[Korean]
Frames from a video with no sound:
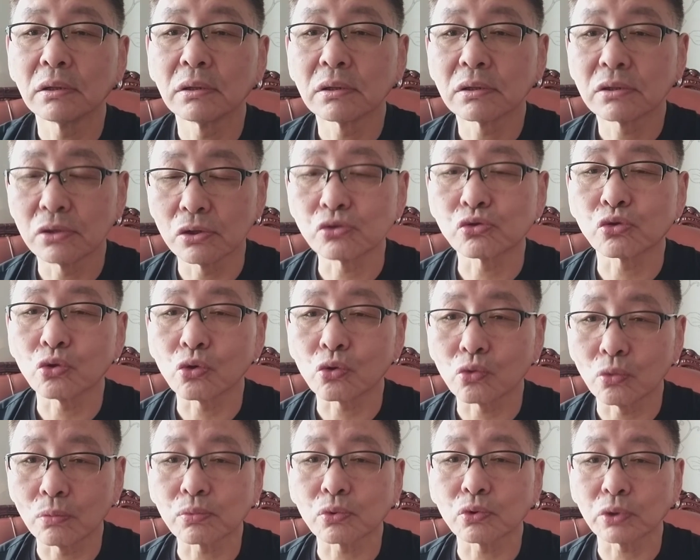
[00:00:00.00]
선수를
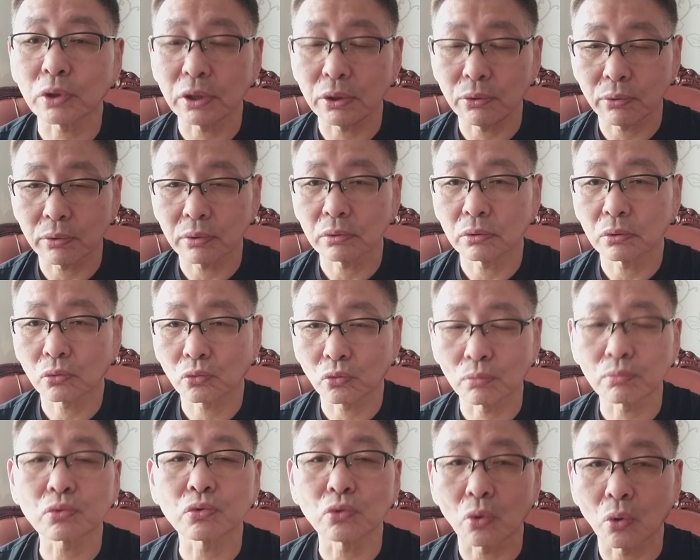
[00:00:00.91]
꿈꾸기
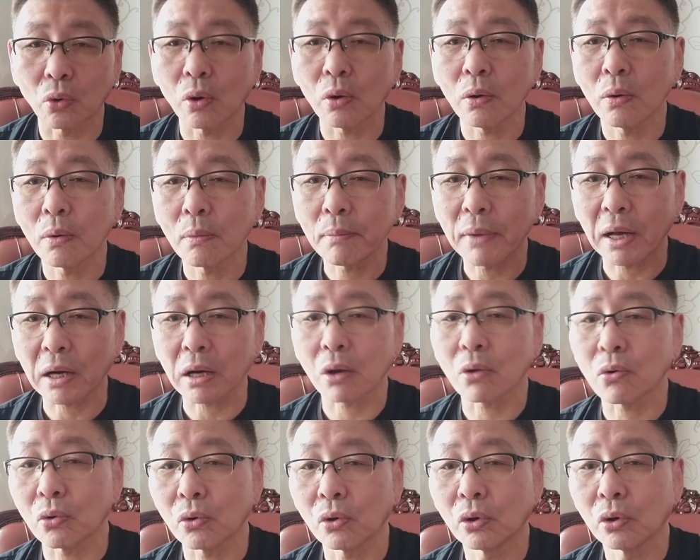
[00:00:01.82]
꿈꾸고
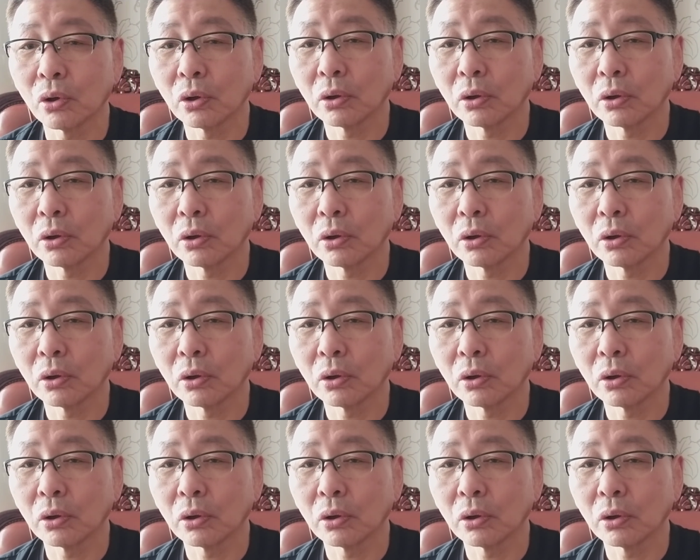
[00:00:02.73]
바라고